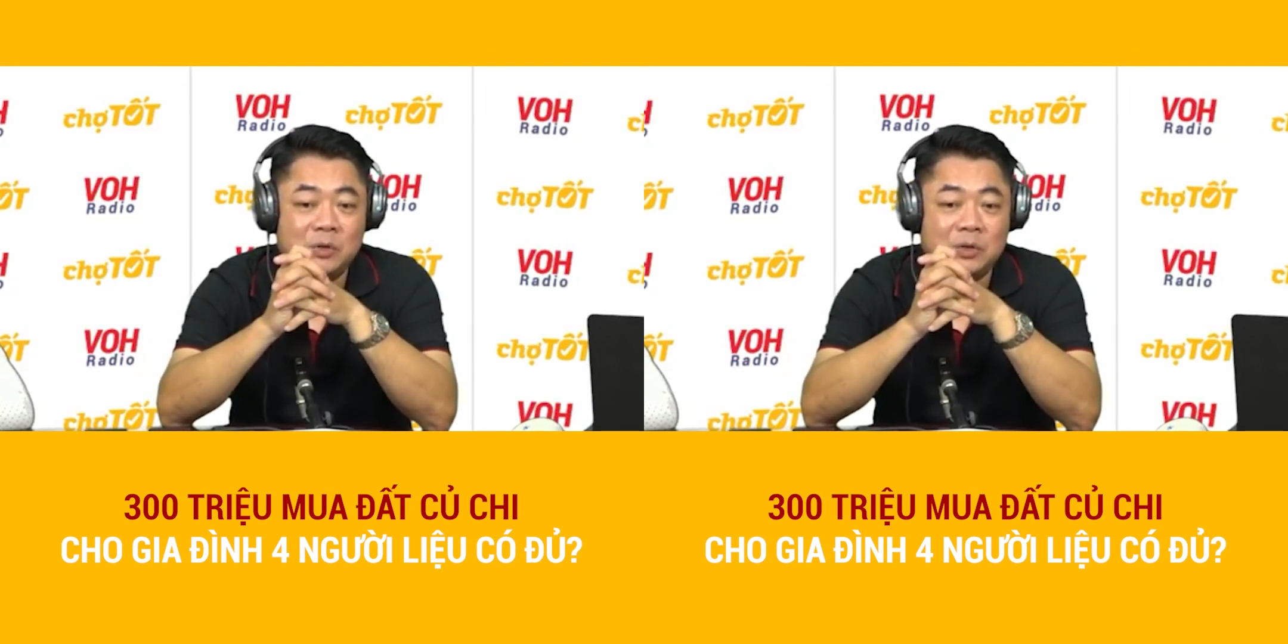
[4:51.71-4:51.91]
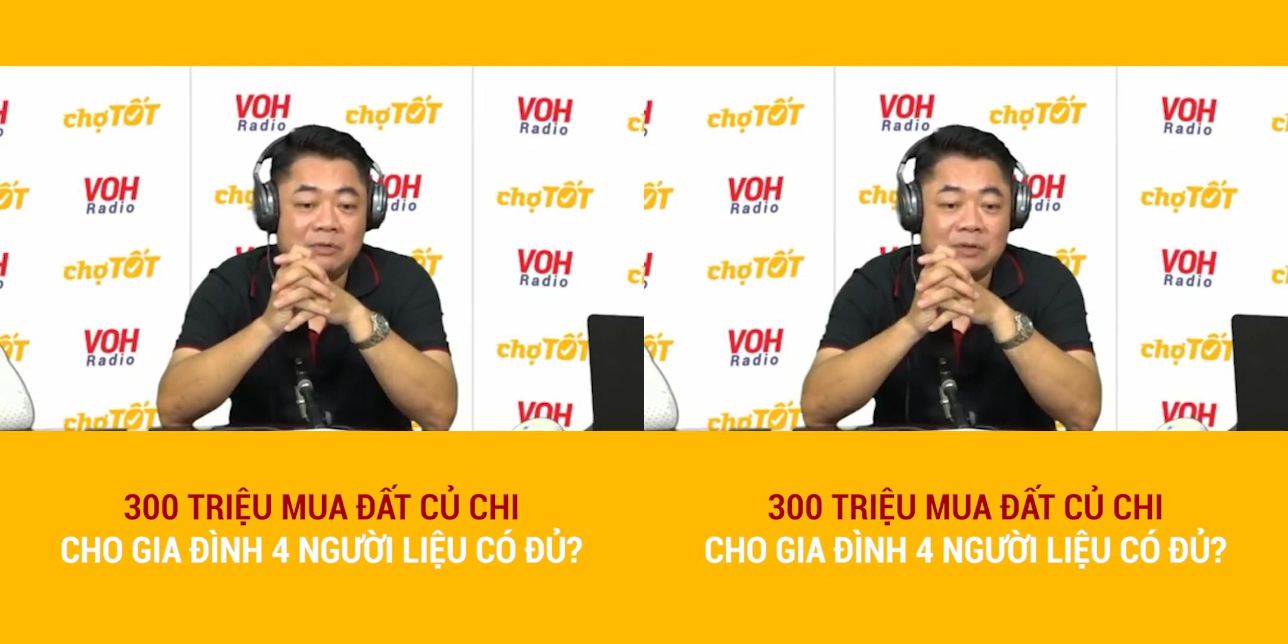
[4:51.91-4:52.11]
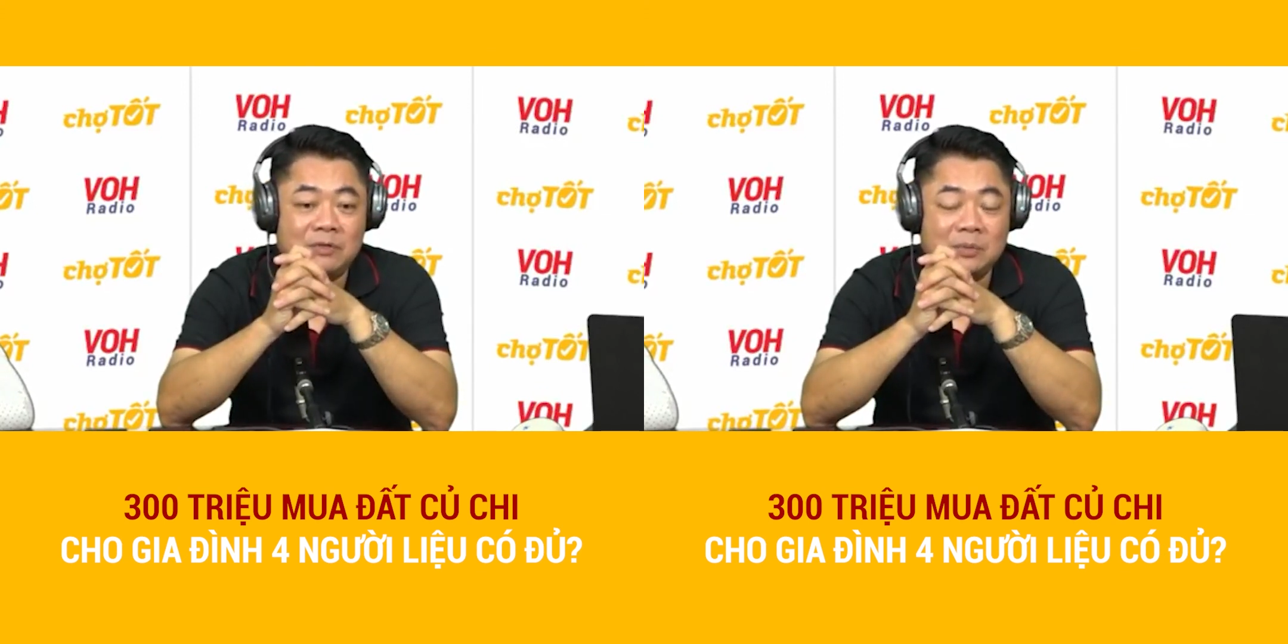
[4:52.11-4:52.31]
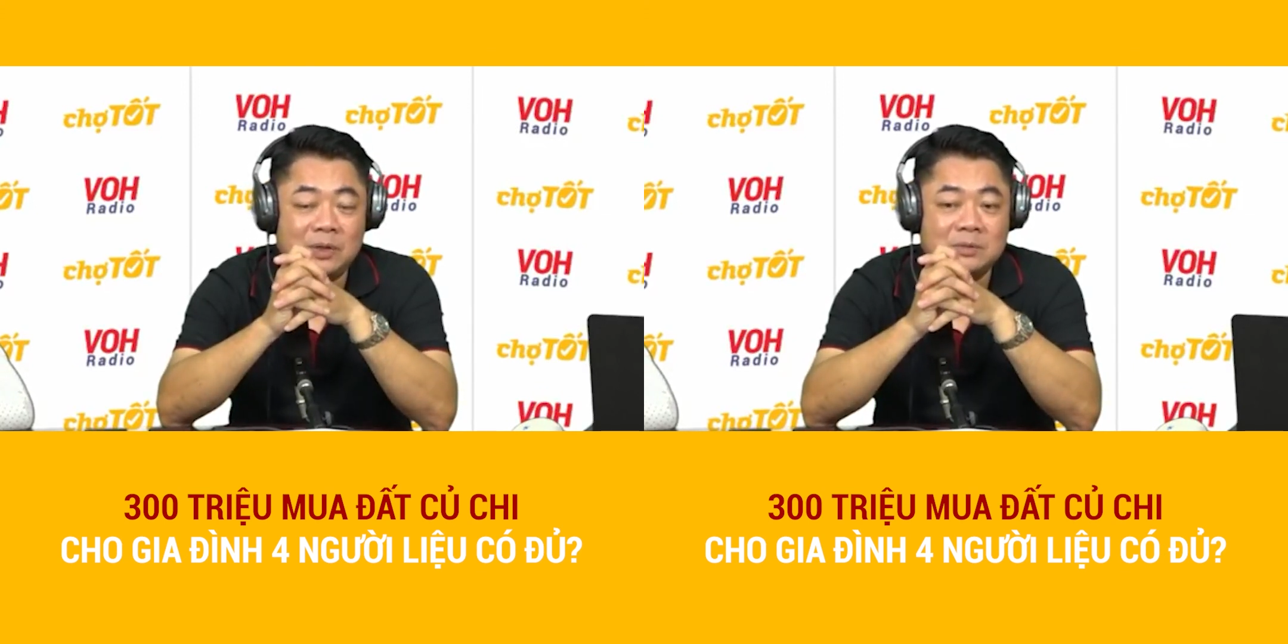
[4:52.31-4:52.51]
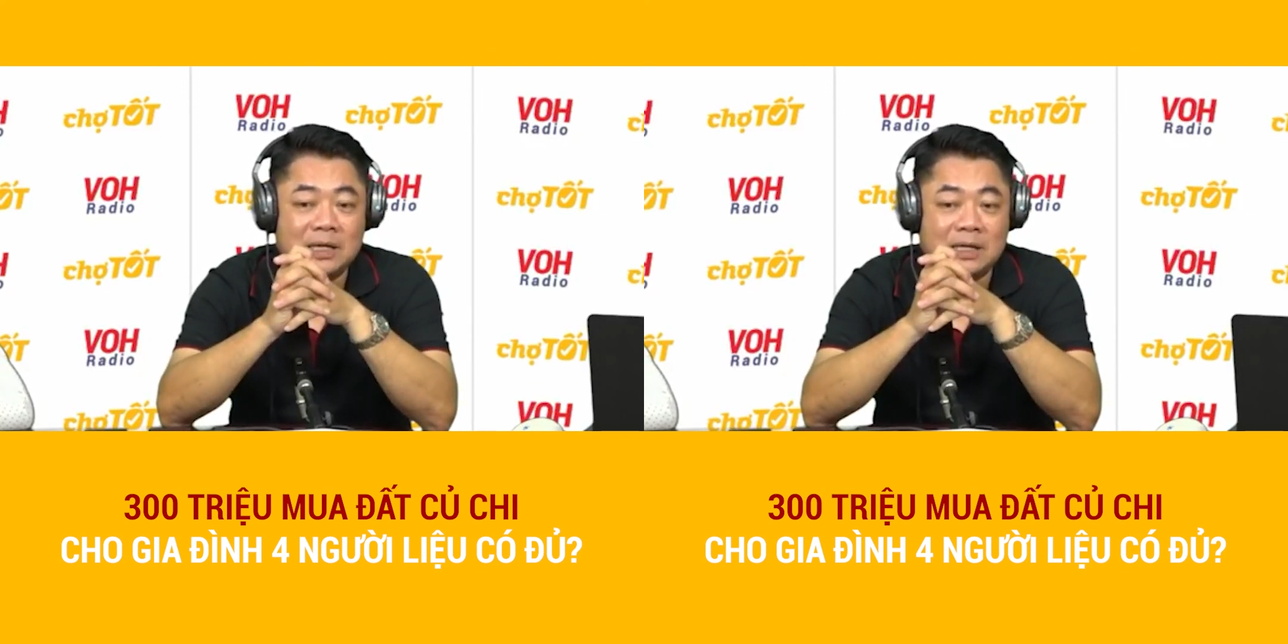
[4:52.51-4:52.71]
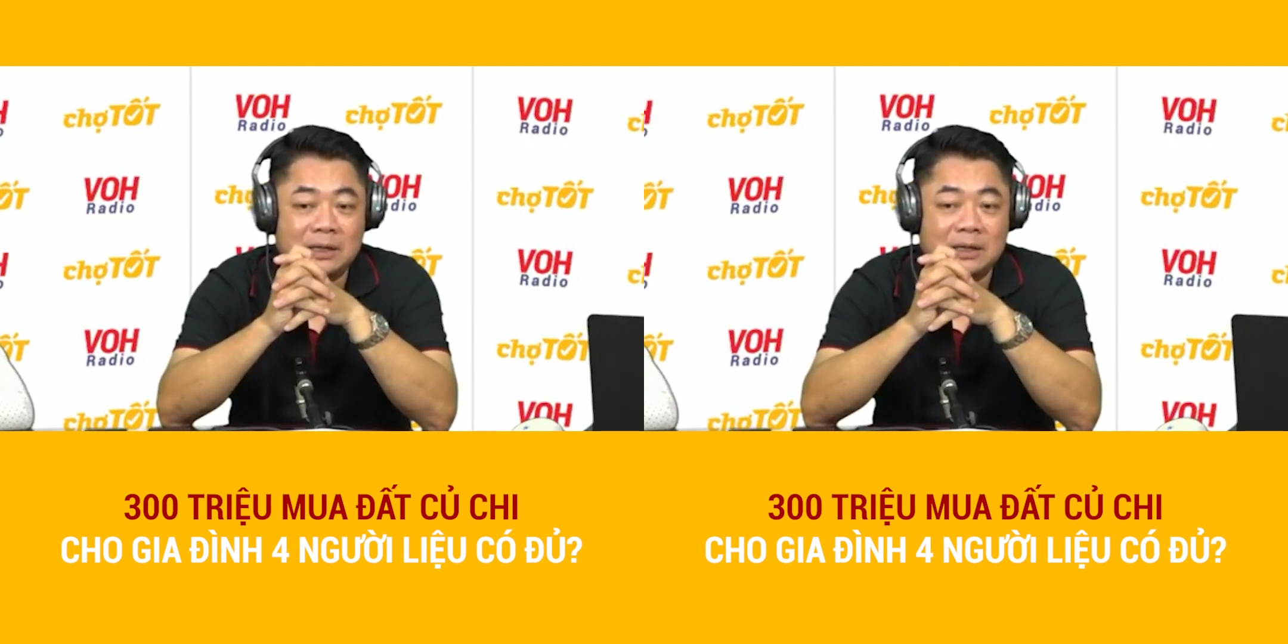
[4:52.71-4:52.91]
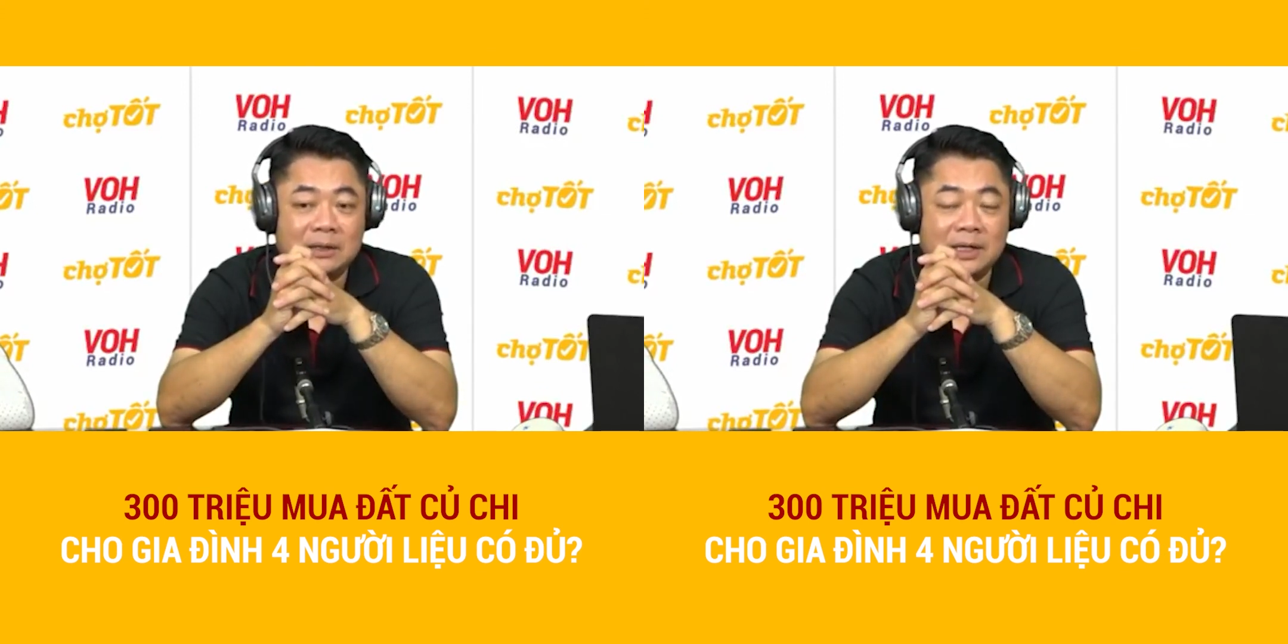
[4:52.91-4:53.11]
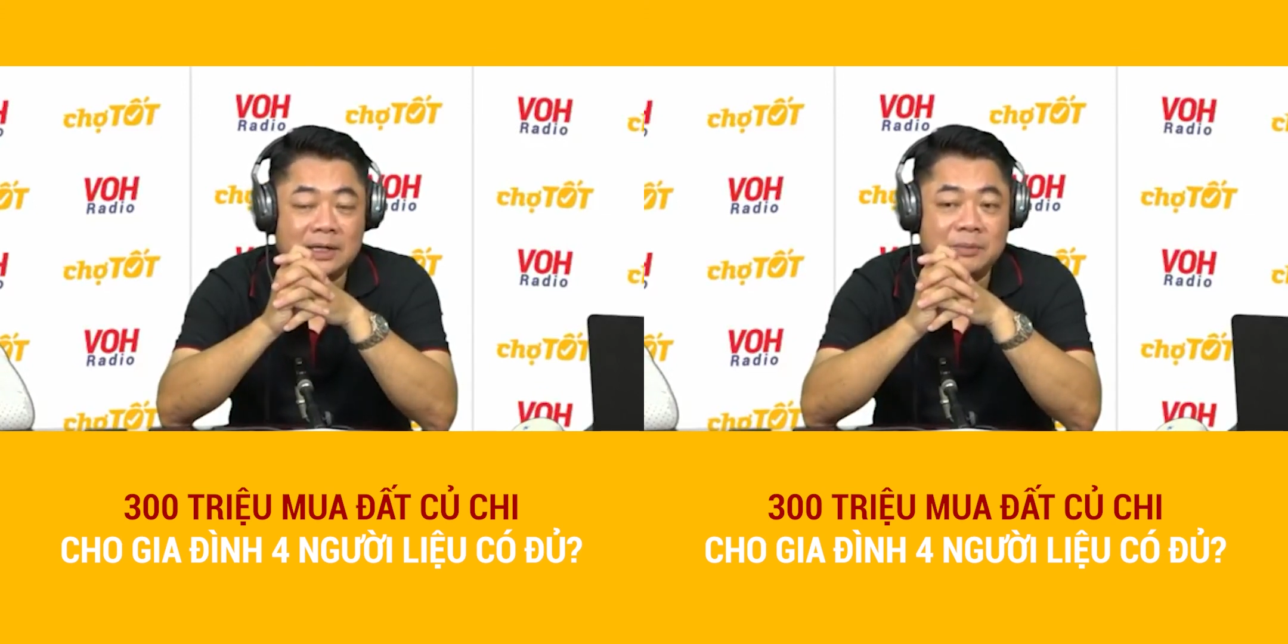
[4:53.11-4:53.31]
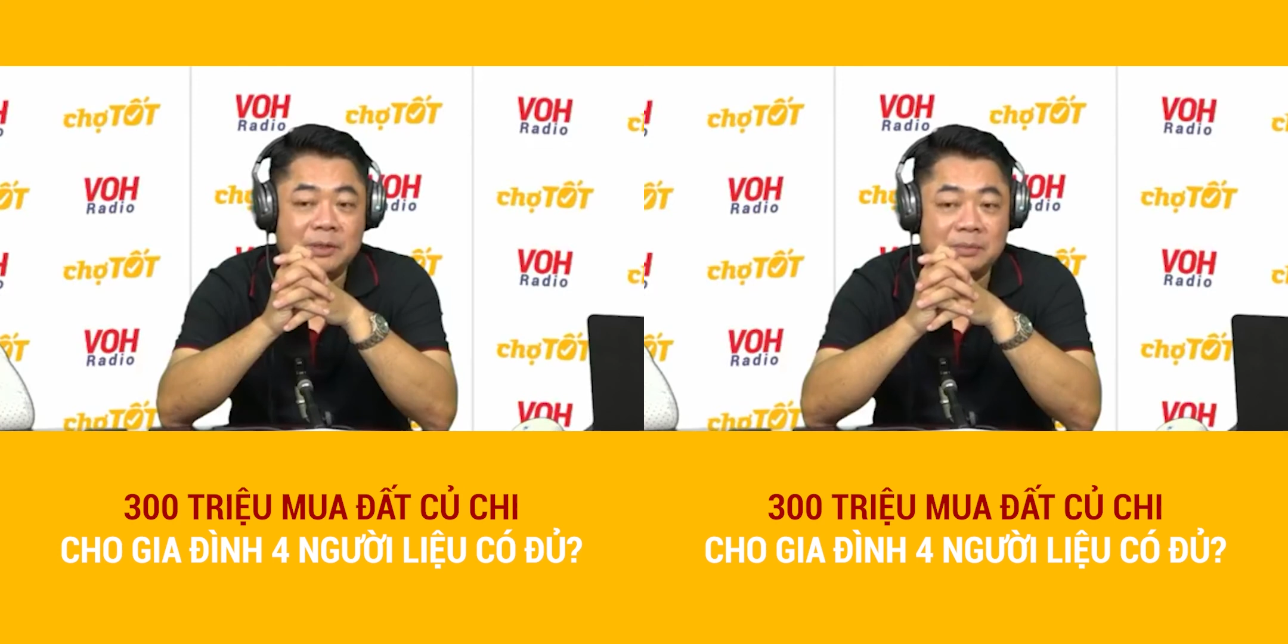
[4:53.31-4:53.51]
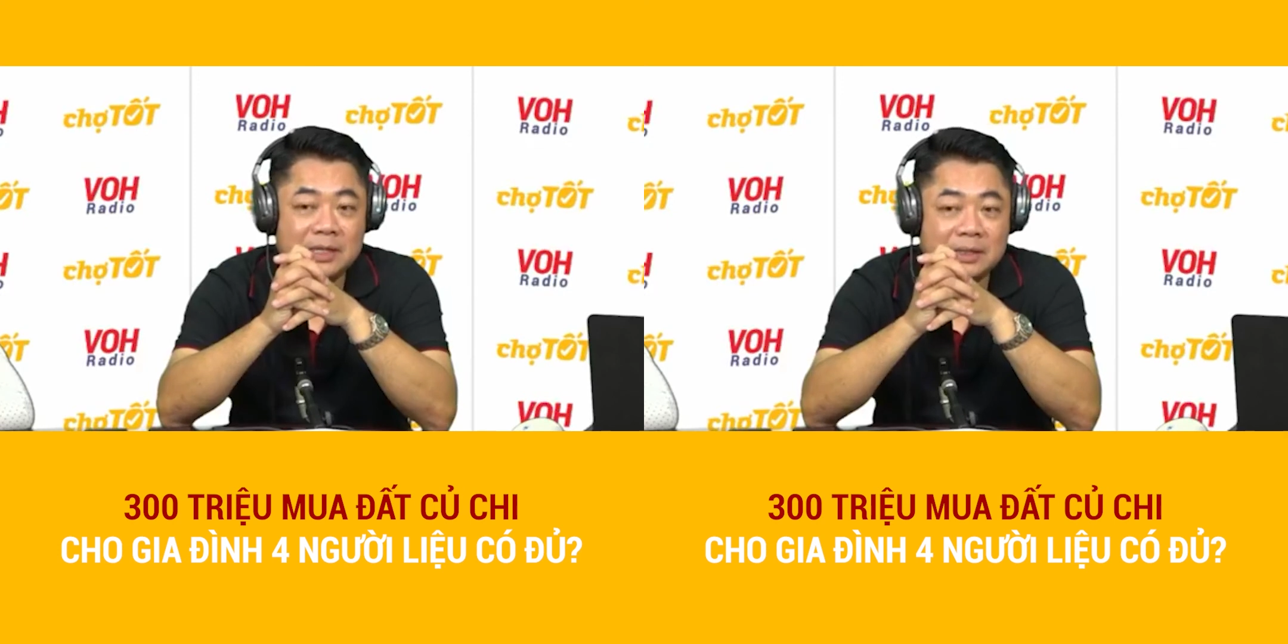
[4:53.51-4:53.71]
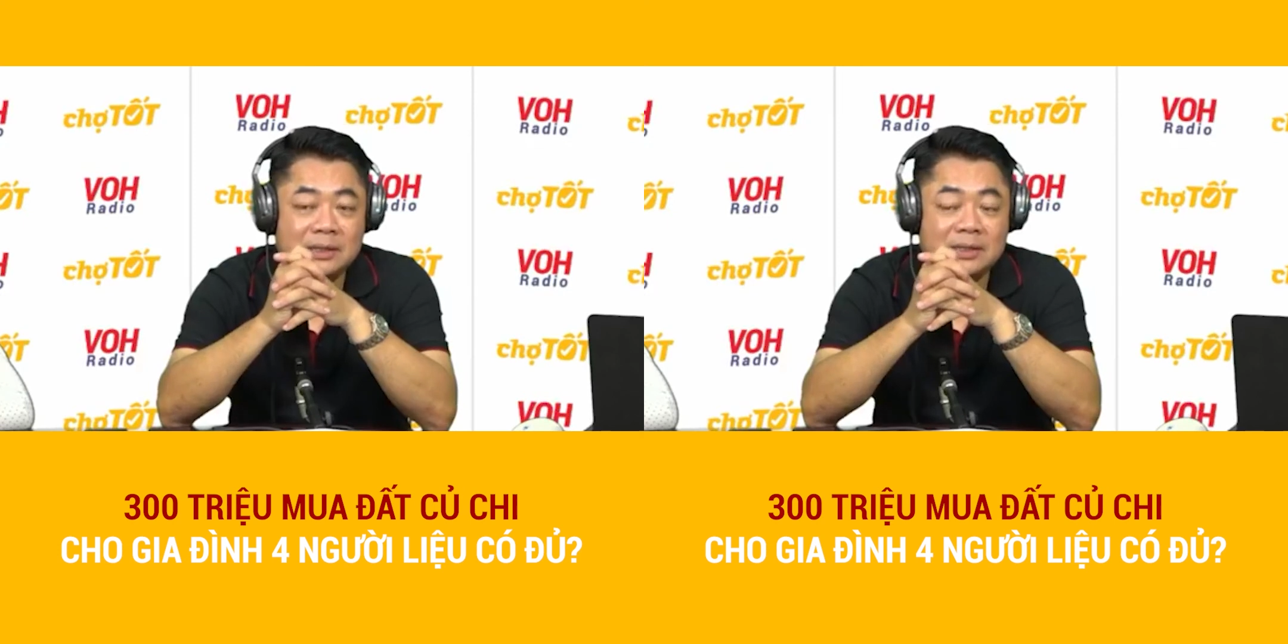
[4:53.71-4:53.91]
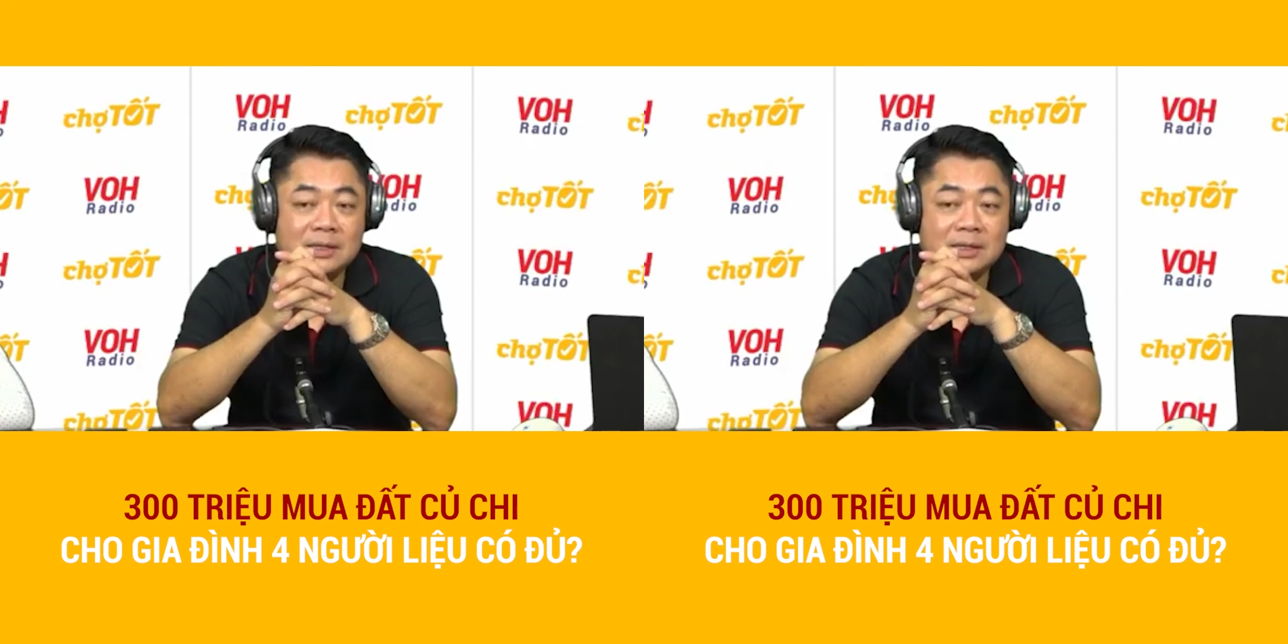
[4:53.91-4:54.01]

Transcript: một cái văn phòng bất động sản ở đấy ở đấy em được biết á